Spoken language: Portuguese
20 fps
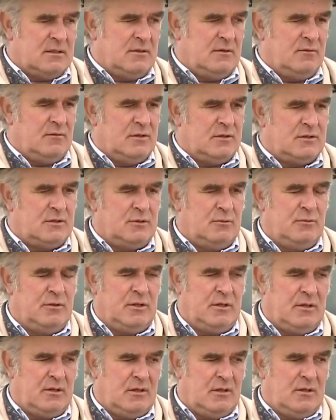Investiu
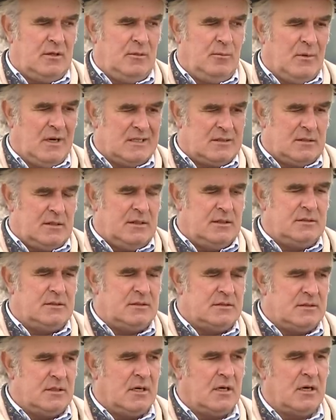em, em
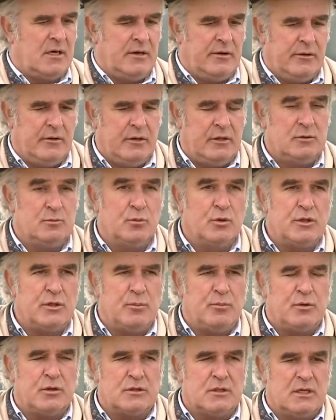matrizes e garanhões
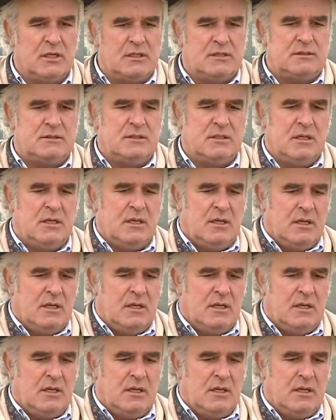muito importantes